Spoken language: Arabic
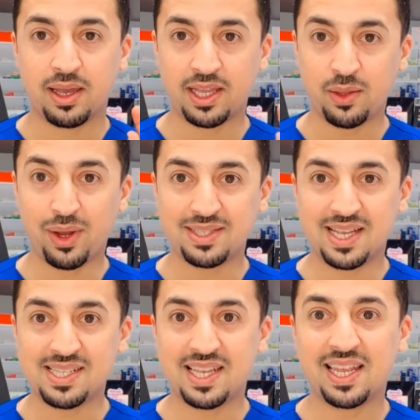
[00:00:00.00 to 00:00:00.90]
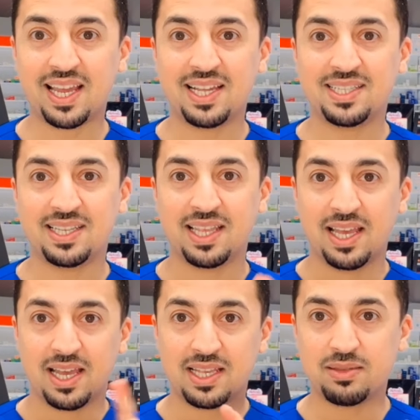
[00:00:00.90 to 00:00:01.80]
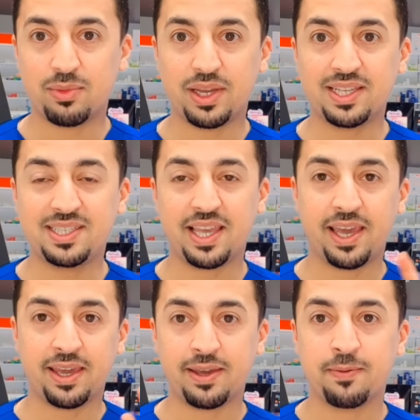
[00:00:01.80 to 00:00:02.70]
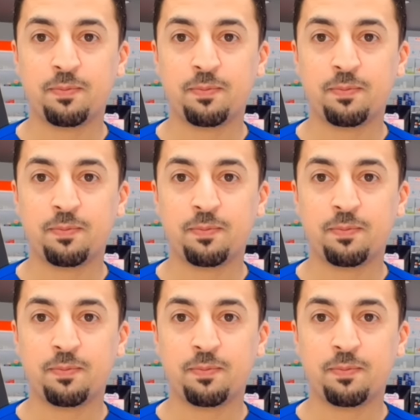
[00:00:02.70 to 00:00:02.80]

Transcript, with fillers: يحتوي على سالسليك اسيد اسمه اس اي